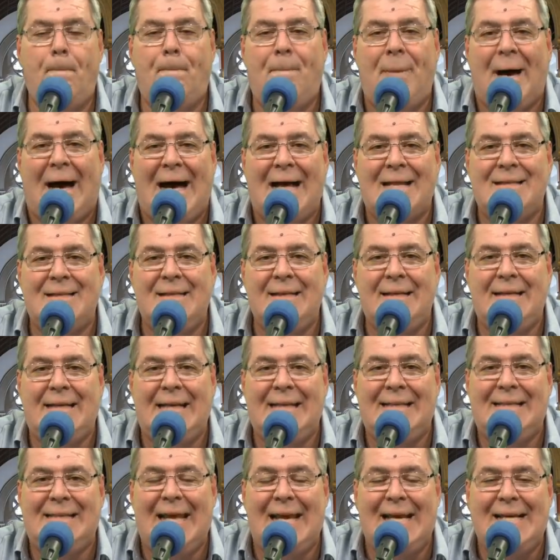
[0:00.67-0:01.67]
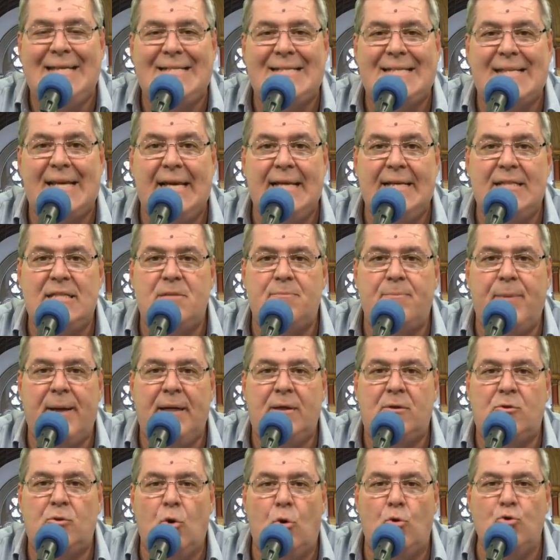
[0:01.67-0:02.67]
padre que
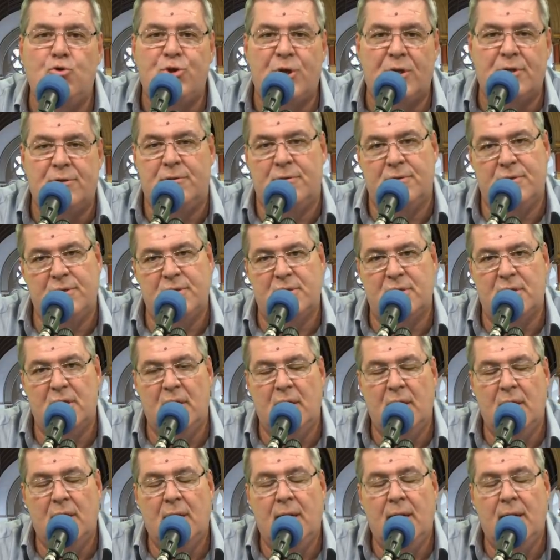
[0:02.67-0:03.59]
desrespeitou Jesus.